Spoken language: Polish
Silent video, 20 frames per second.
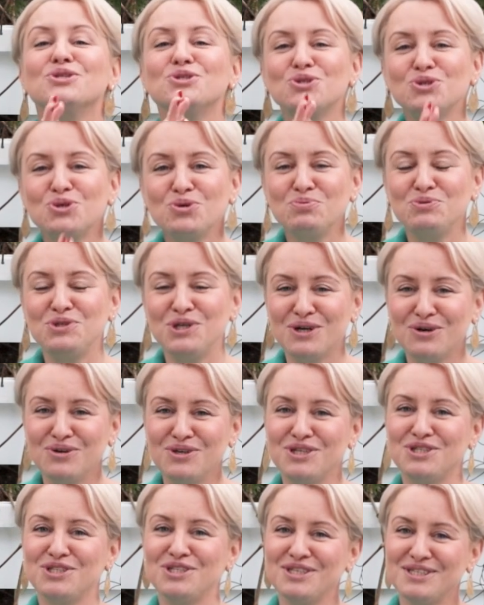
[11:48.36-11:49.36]
zróbcie
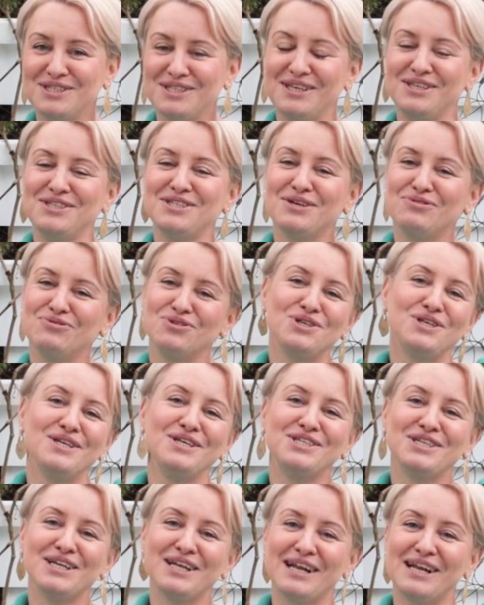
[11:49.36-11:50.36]
koniecznie zdjęcia,
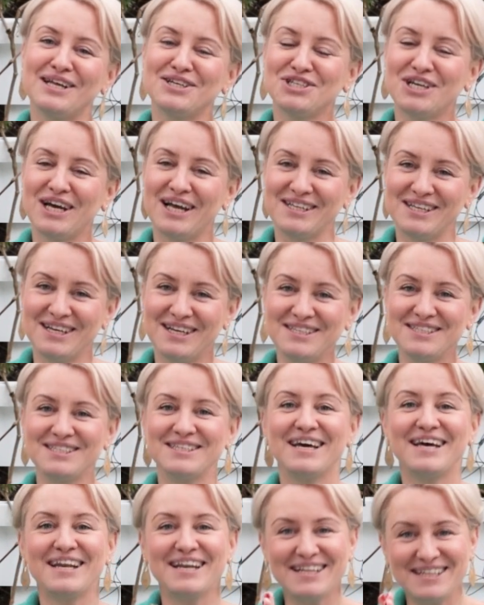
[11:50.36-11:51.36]
wyślijcie na nasz
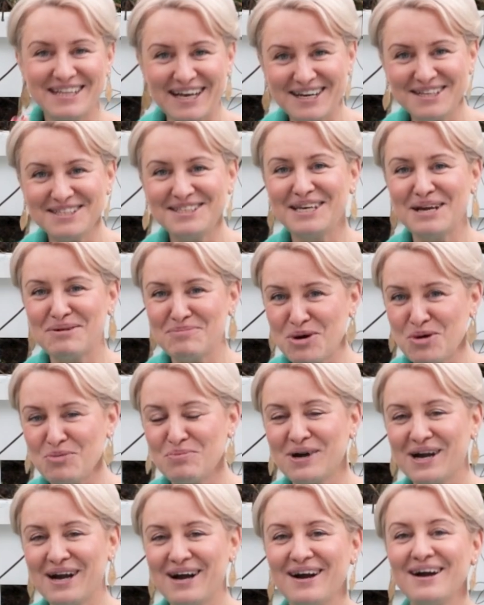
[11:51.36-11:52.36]
adres redakcja
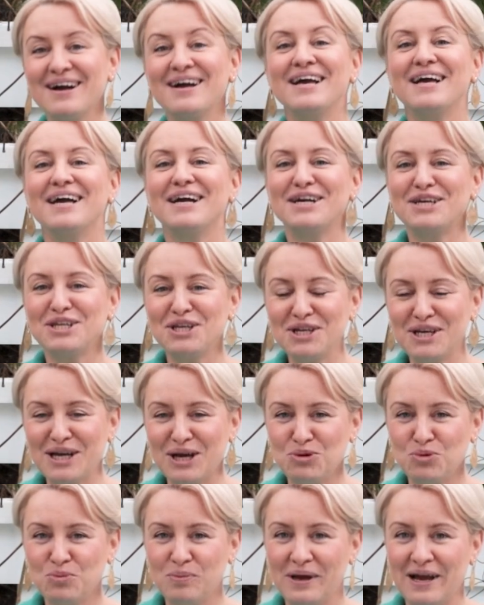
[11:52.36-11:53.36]
małpka
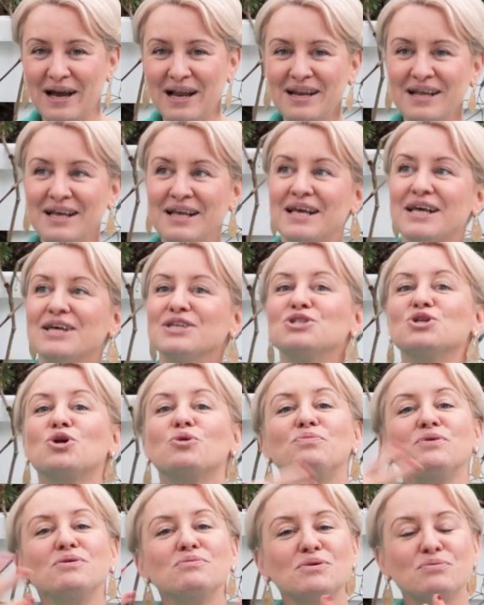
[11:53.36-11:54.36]

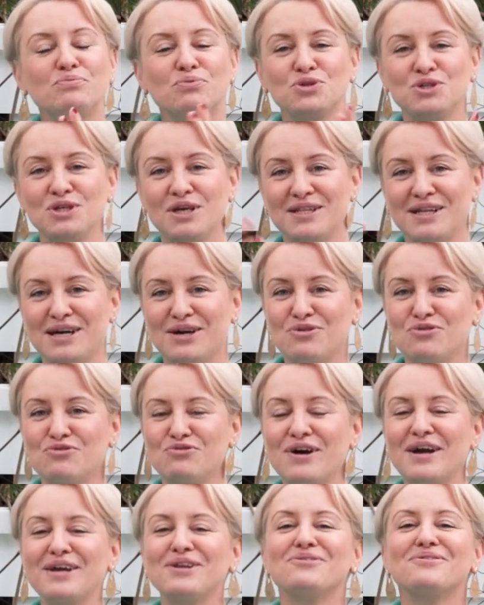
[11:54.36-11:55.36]
Zrobimy później taką
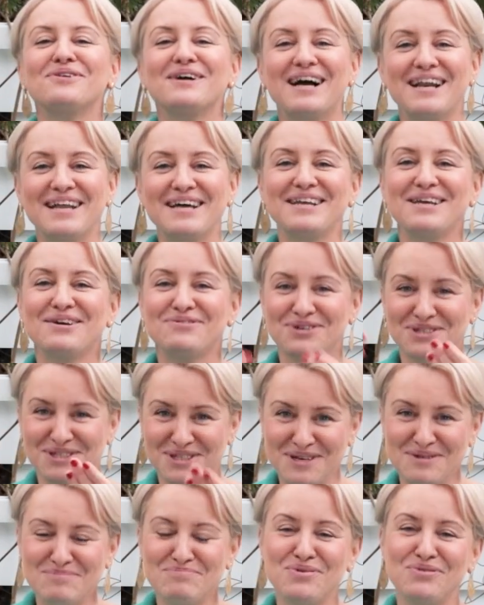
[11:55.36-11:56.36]
fajną galerię
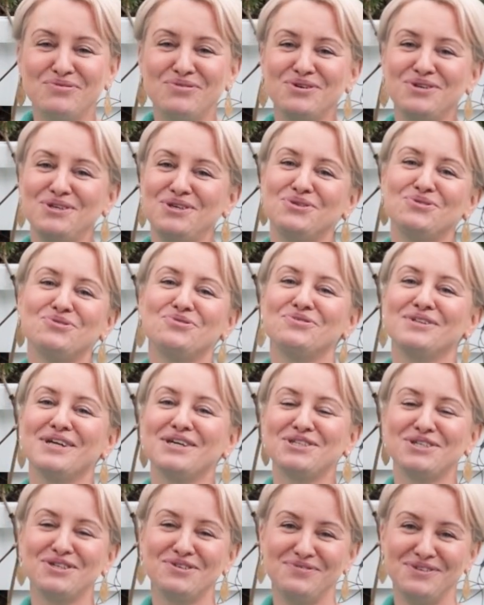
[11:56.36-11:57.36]
właśnie powojników
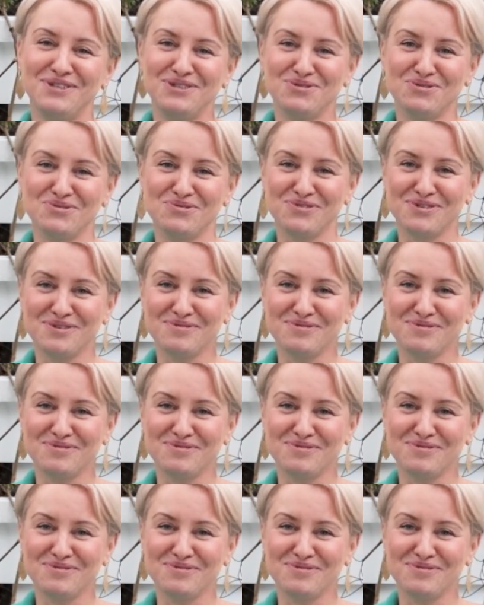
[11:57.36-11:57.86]
naszych widzów.